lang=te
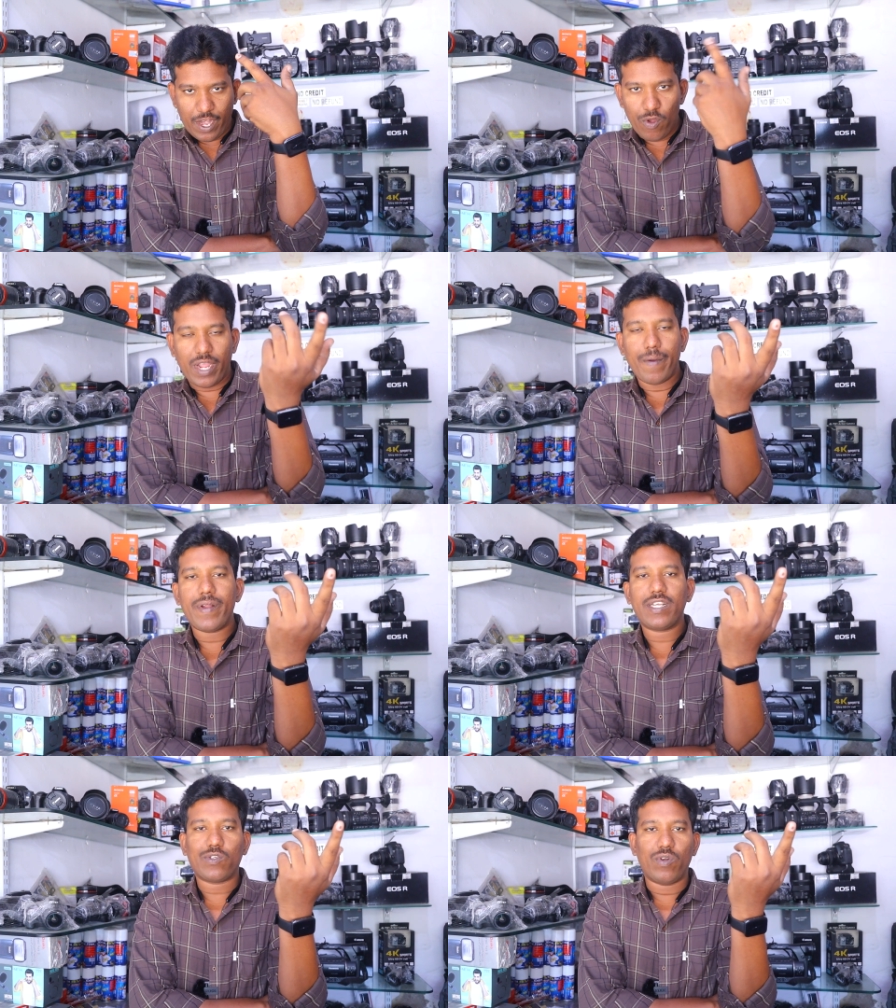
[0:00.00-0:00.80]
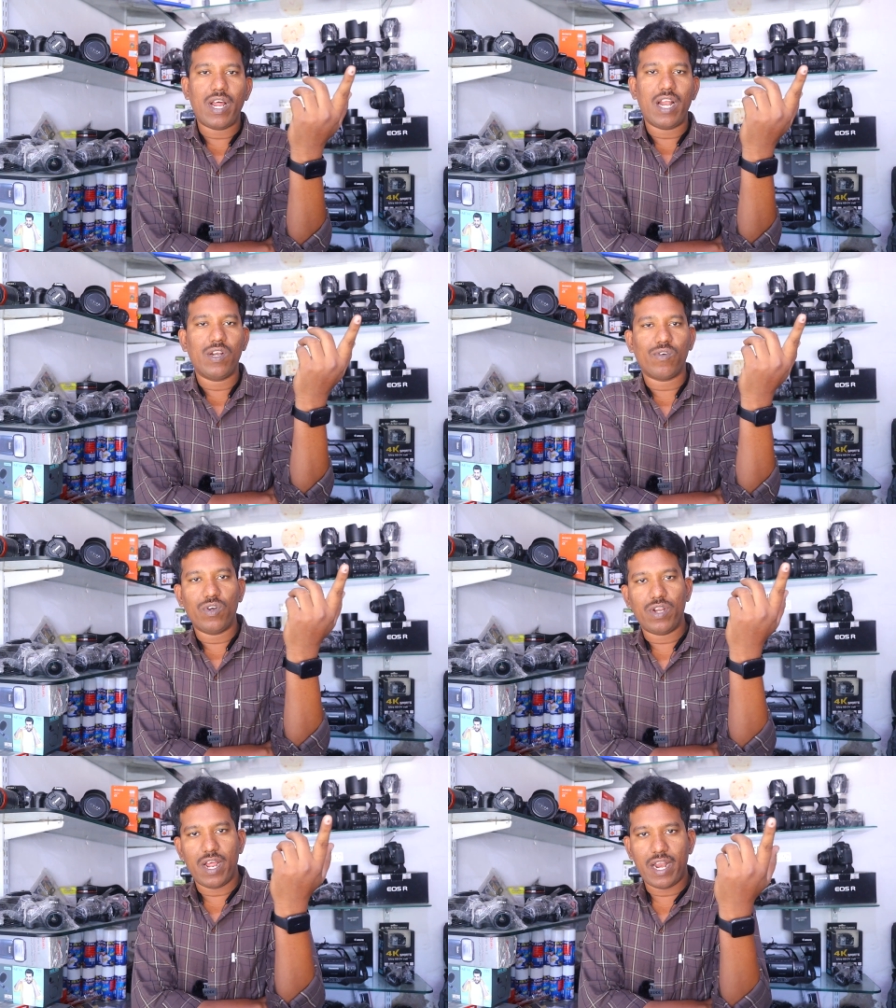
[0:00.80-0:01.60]
న్యూ కెమెరాస్
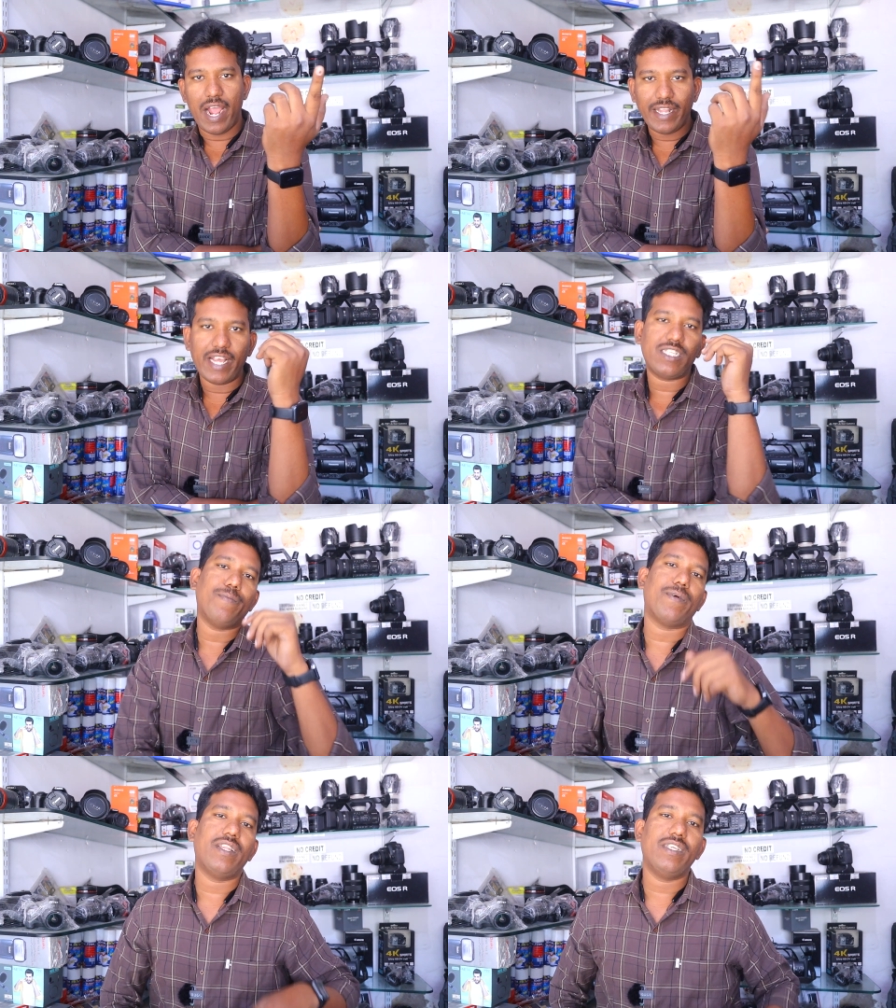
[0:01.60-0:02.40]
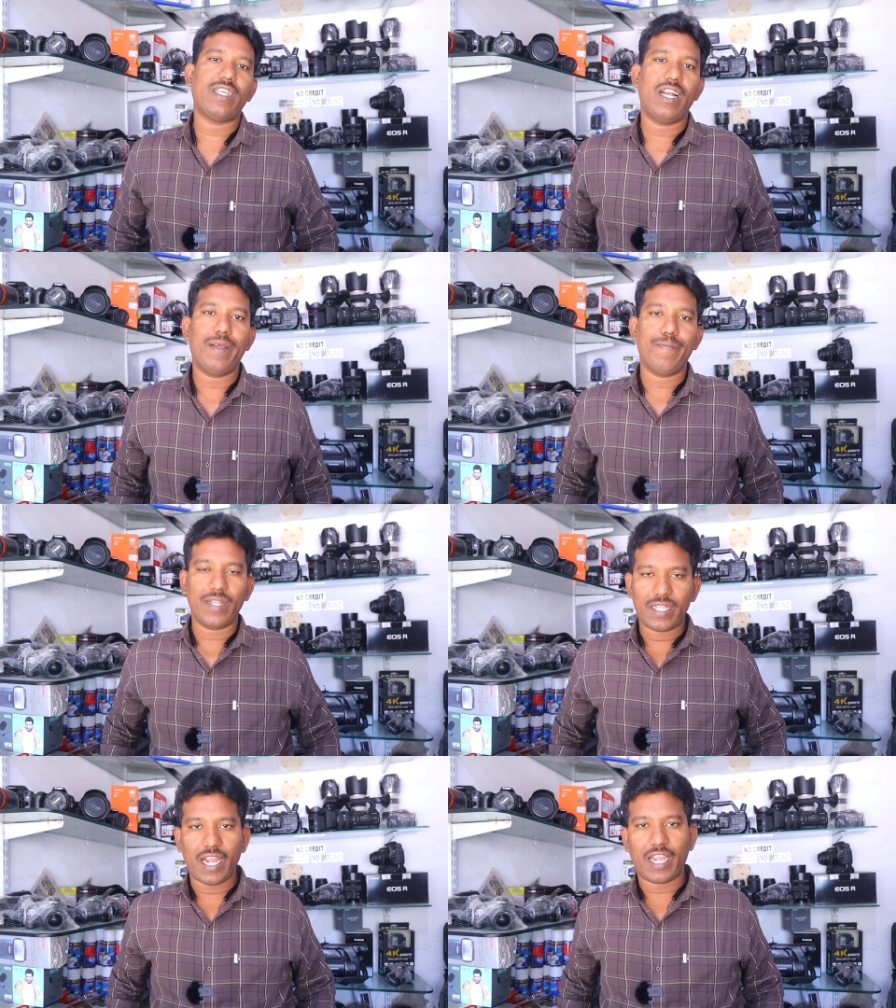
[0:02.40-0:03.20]
కొనాలనుకుంటున్నారా అయితే సంప్రదించండి
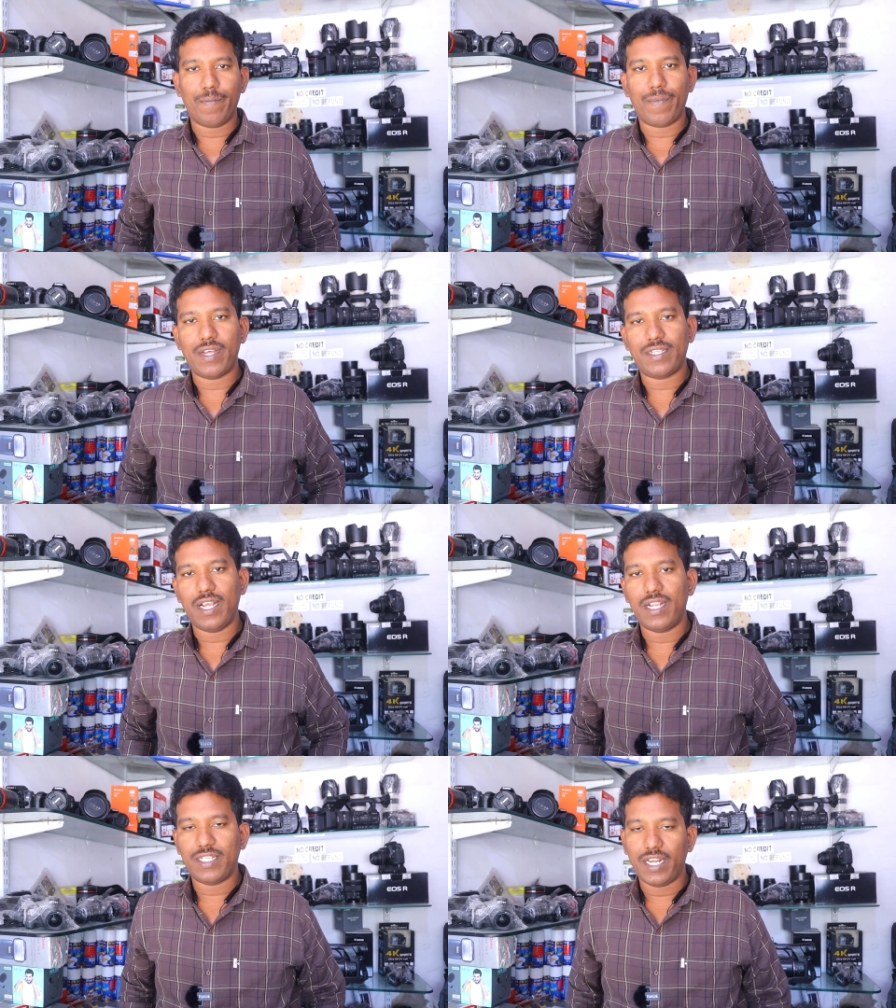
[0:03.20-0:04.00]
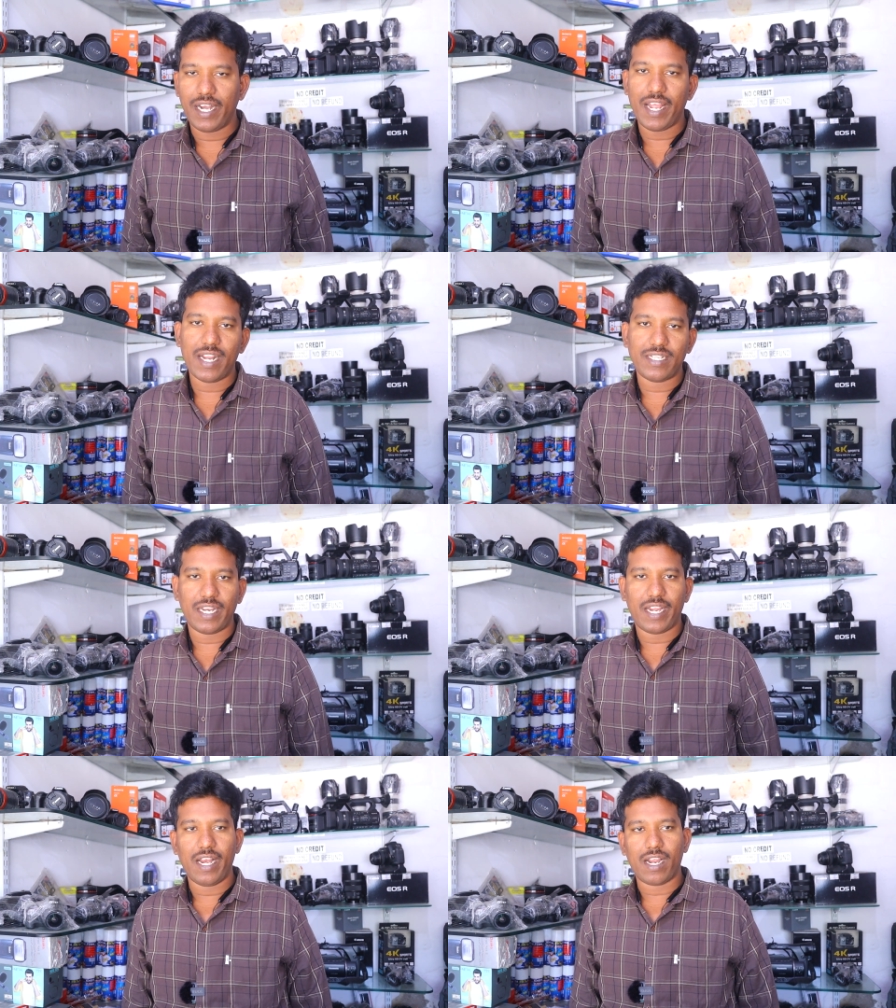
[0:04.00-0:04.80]
మంద్రా కెమెరా సేల్స్ ఎన్టీఆర్
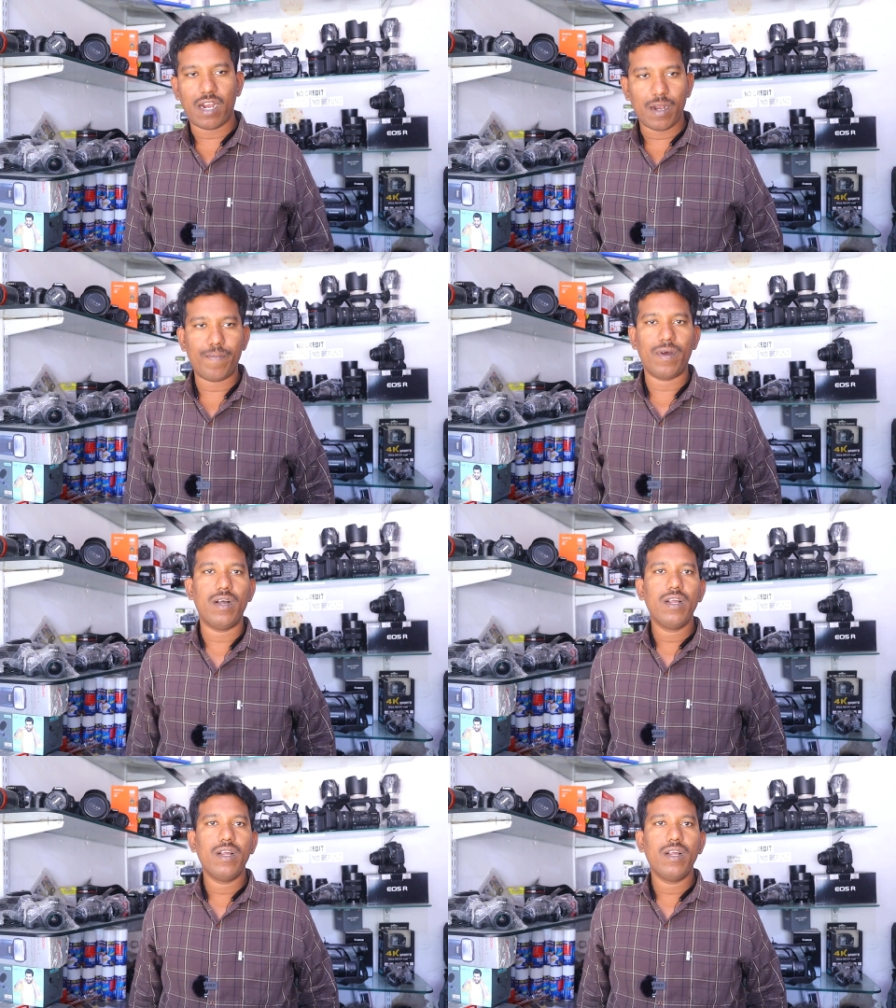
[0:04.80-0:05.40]
సర్కిల్ కడప